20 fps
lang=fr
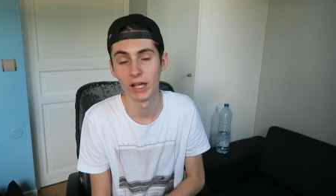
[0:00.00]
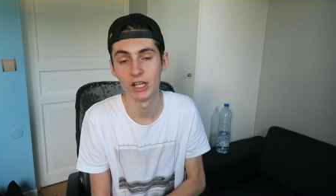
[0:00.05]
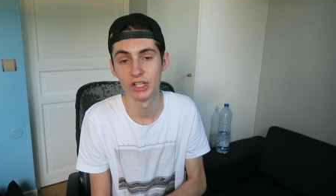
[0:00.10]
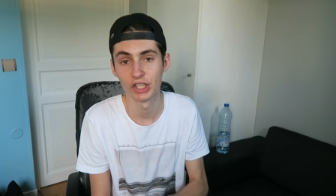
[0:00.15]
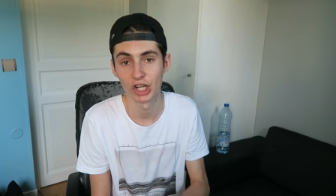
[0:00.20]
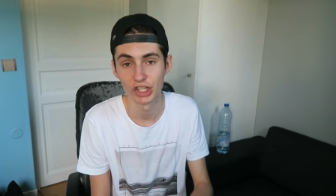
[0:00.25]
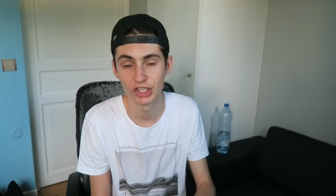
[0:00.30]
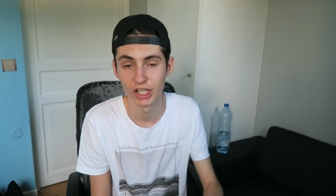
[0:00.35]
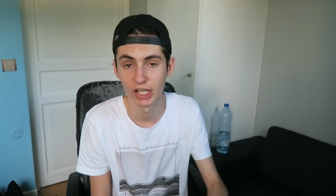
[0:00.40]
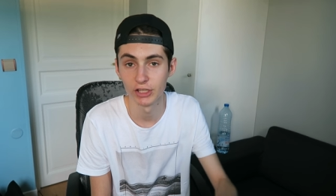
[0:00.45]

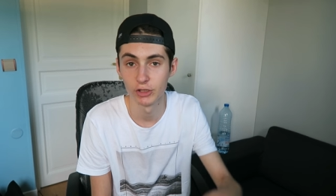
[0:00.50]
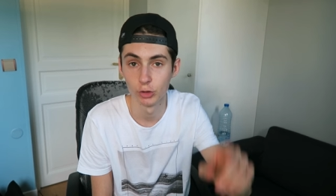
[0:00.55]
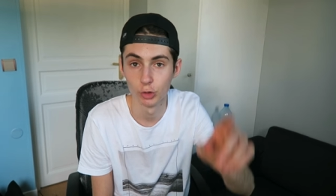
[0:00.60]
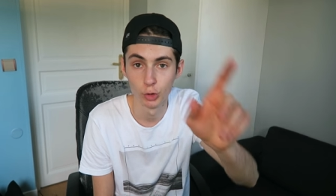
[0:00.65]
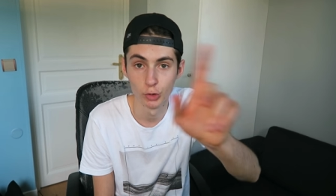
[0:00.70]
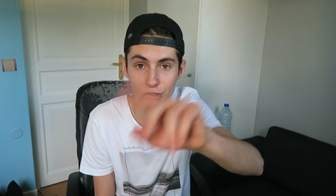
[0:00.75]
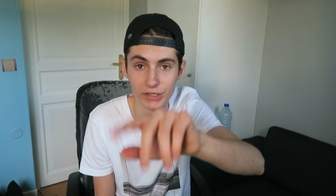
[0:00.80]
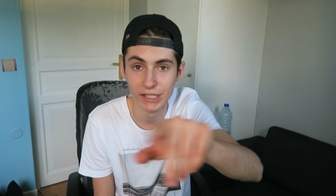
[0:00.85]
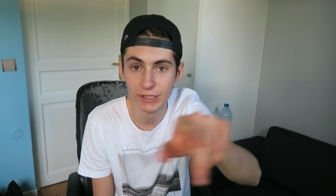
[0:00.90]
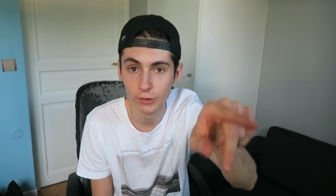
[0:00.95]
vrai, j'achète,
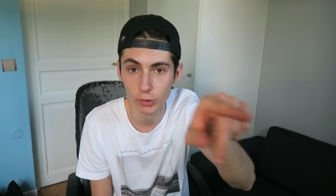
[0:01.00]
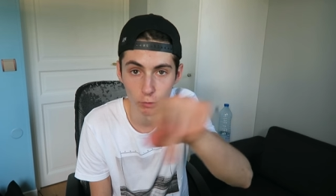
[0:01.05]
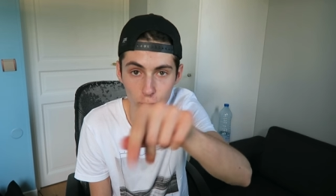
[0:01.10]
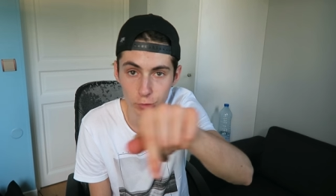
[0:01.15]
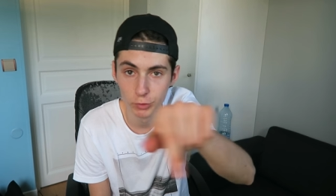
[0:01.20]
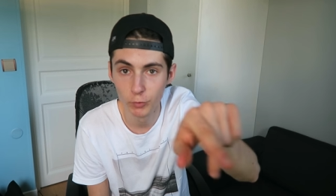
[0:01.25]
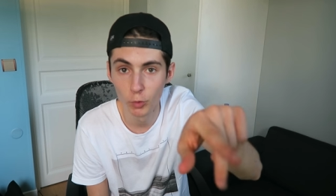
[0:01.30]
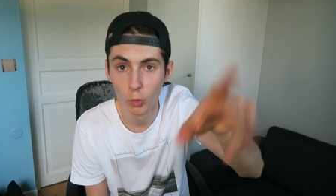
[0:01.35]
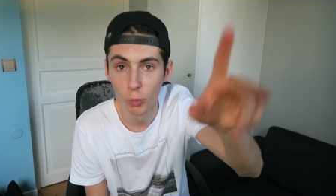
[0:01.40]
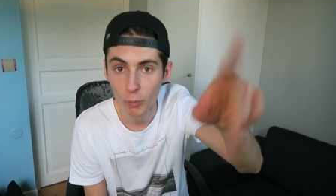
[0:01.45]
je signe
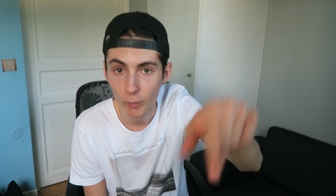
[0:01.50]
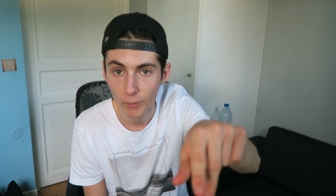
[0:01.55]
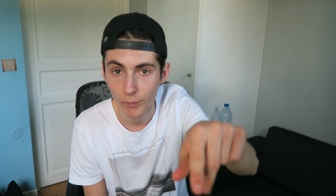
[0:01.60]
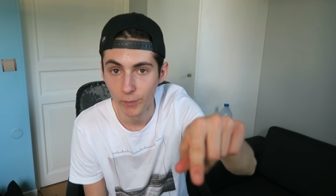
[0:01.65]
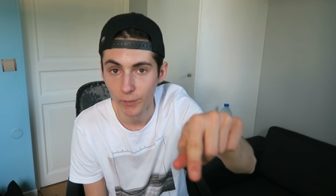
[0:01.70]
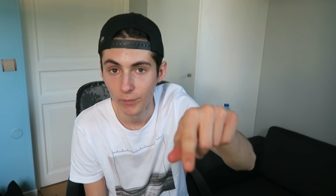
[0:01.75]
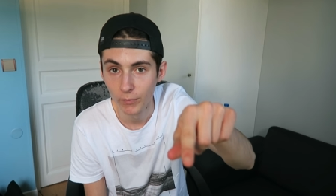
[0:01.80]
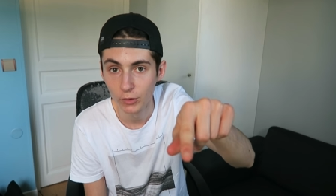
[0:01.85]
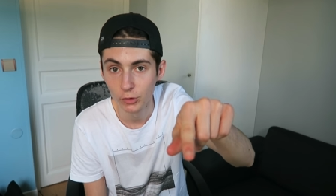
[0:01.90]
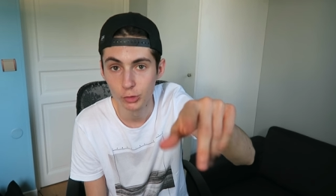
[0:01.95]
quand tu veux.
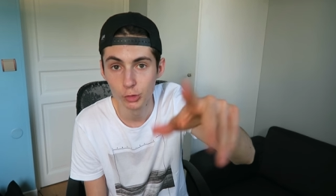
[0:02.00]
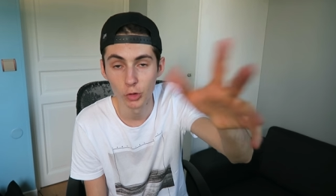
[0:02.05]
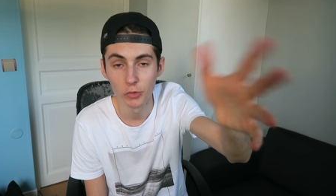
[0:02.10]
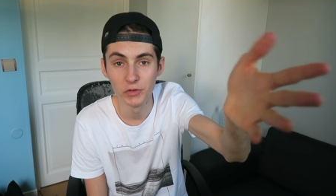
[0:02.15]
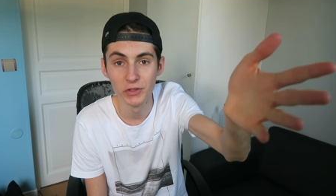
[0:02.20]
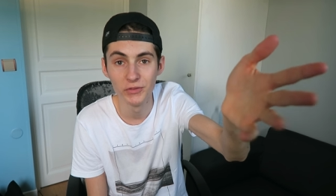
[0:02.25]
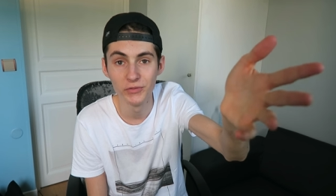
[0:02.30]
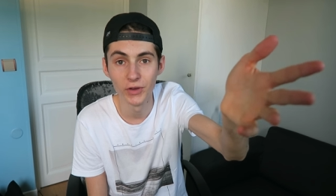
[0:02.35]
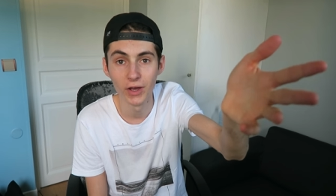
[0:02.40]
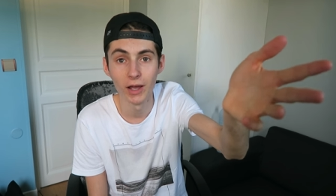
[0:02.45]

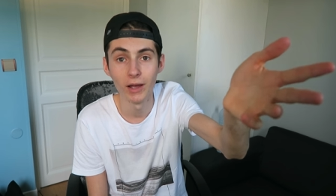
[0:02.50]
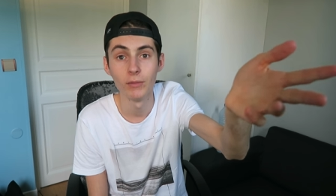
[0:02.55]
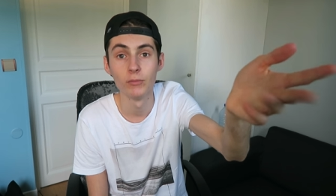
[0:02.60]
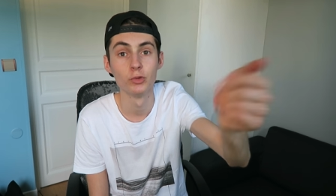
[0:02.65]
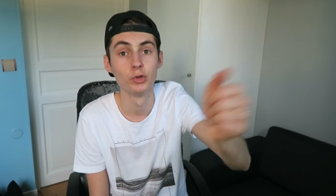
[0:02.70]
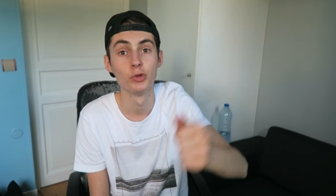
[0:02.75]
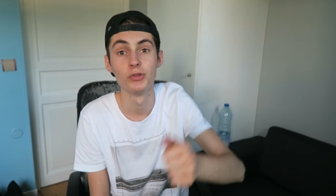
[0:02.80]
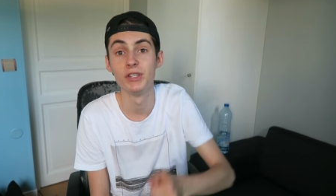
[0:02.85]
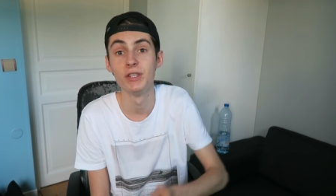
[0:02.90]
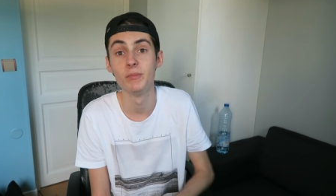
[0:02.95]
Sur
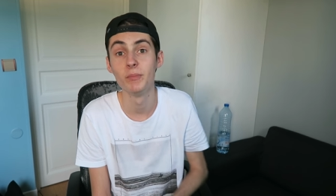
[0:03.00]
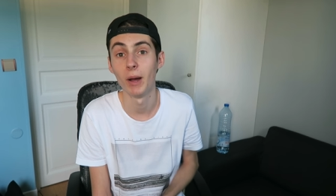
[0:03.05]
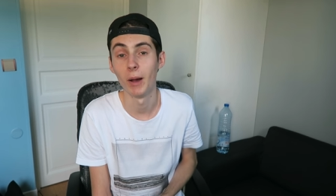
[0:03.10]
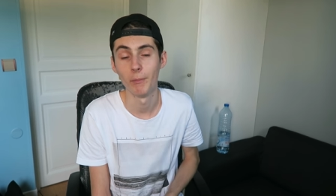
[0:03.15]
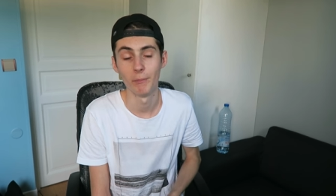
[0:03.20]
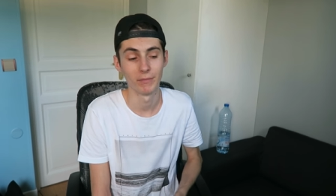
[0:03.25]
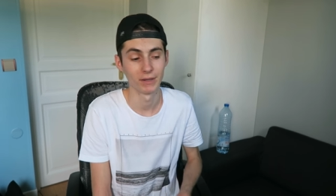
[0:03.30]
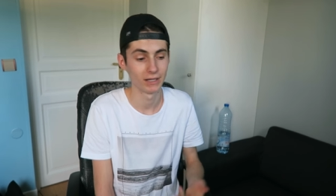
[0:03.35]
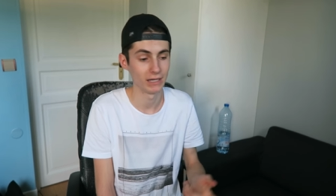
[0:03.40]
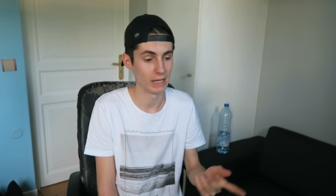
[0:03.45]
FIFA, je signe
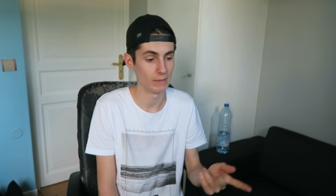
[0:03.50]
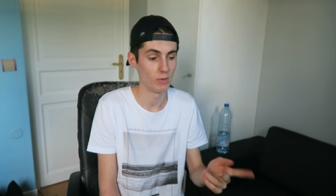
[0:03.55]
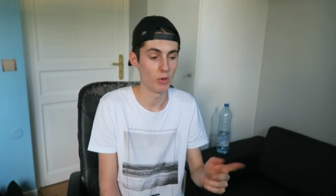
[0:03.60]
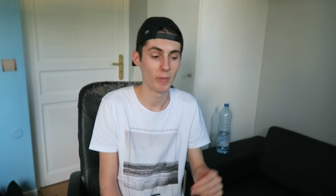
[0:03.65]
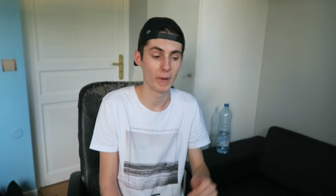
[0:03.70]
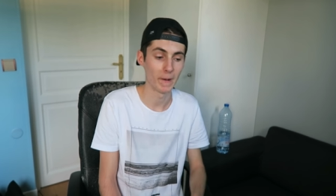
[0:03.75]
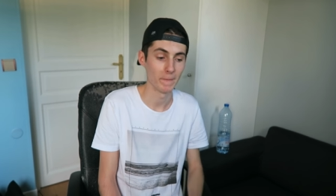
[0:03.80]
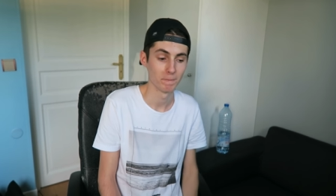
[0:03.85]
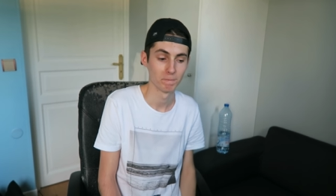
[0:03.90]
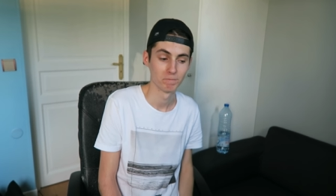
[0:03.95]
pas.
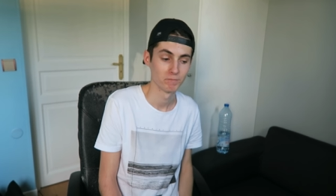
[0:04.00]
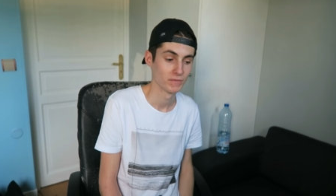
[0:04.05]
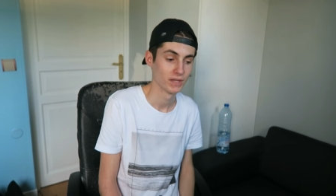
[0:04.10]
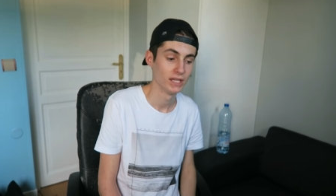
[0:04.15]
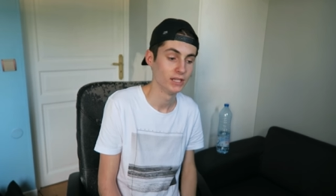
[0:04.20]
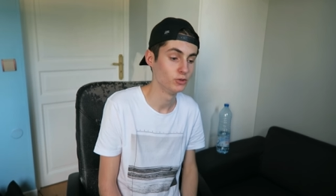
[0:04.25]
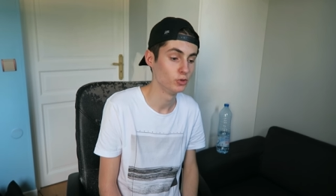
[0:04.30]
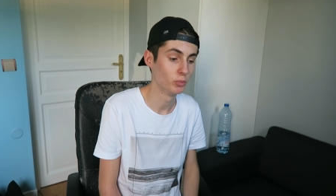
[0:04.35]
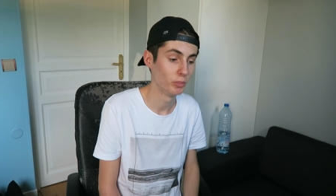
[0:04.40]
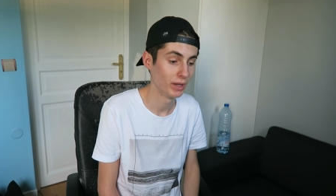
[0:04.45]
Clairement pas.
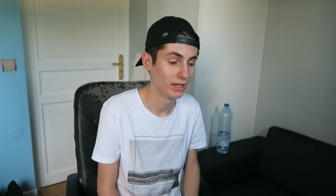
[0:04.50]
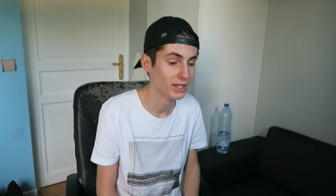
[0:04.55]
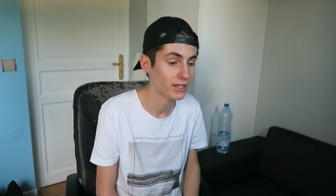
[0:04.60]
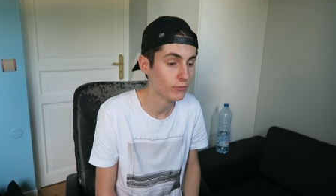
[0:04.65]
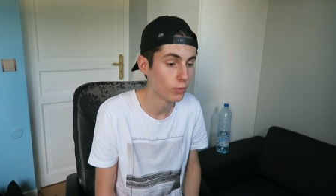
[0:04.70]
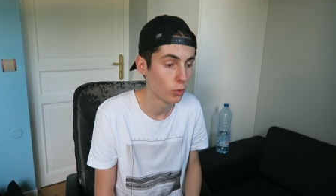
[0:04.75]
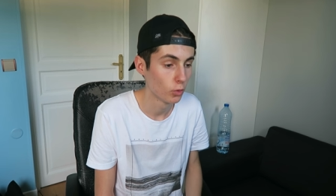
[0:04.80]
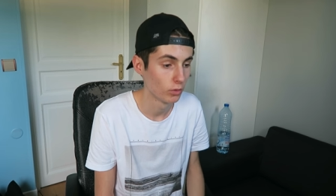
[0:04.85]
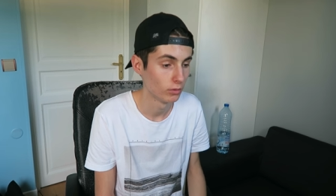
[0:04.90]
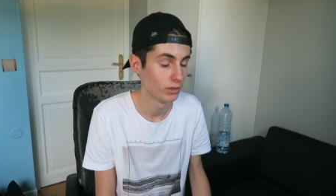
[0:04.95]
Ils n'ont pas
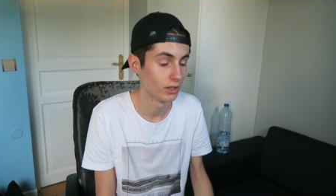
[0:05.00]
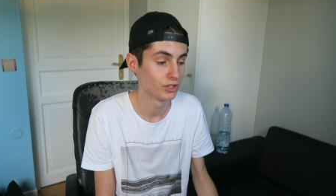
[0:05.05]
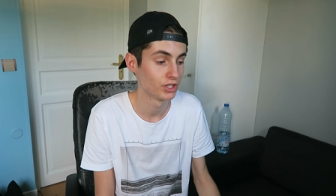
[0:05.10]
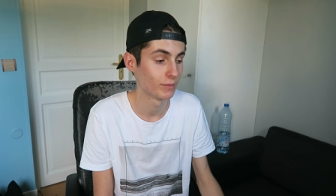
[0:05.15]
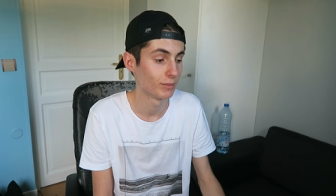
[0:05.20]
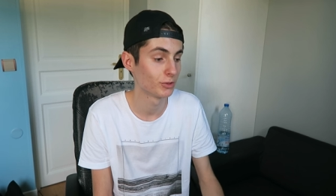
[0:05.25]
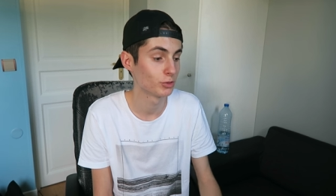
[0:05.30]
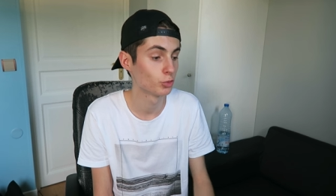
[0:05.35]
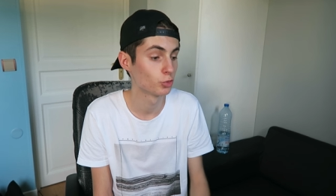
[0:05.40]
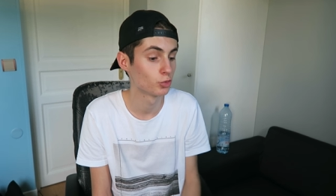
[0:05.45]
un niveau. Là,
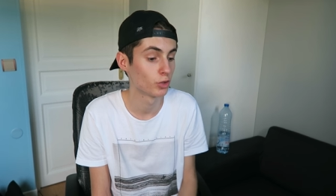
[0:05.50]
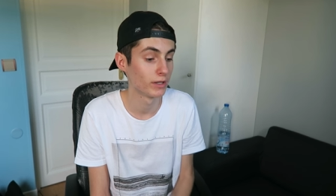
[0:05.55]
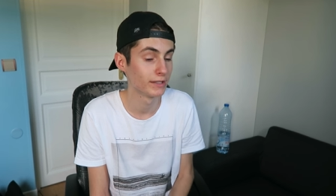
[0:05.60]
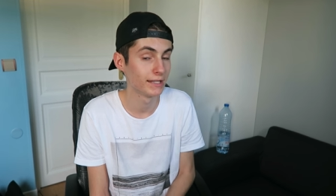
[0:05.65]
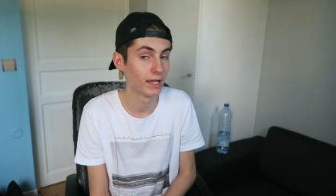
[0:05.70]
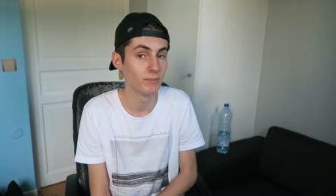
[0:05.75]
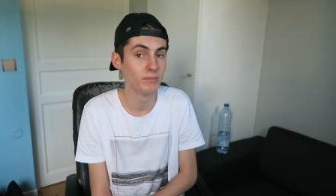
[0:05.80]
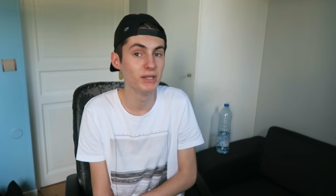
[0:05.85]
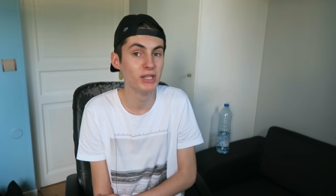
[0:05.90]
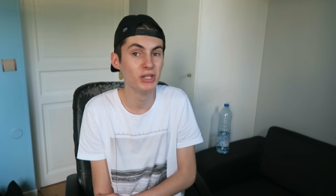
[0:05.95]
j'ai l'impression de jouer
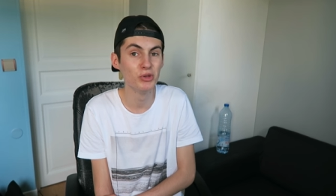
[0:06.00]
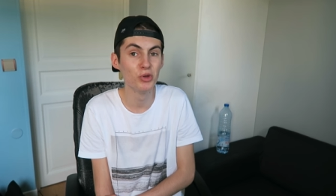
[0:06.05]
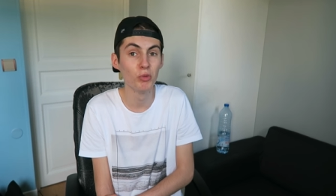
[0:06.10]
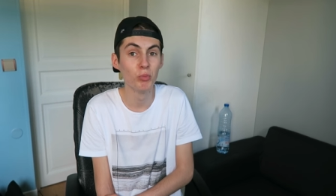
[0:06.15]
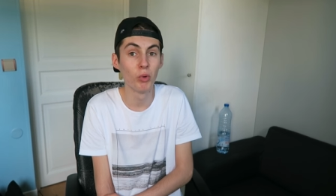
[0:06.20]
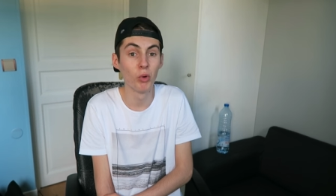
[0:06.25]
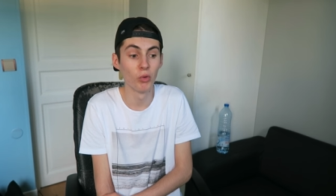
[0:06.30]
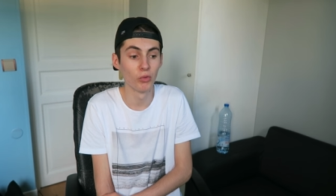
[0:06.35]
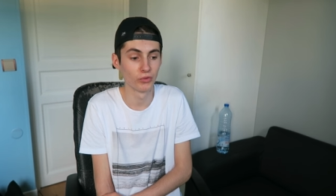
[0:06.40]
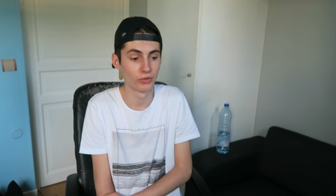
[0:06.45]
avec un
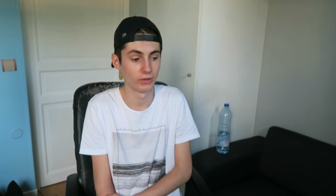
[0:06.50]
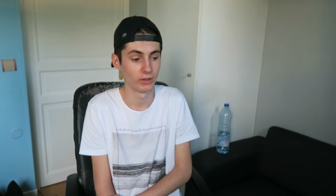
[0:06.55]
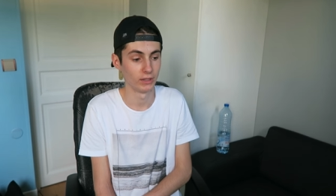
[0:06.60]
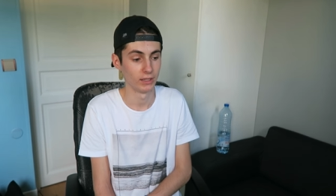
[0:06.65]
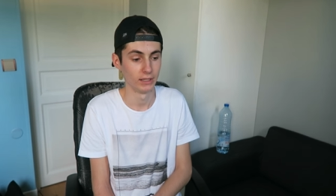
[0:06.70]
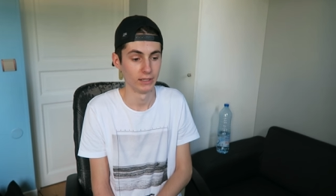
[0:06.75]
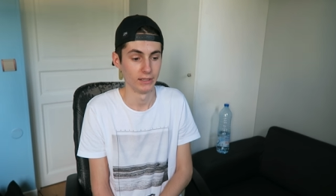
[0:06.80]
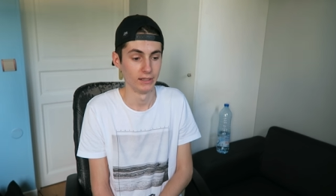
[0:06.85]
milieu bronze.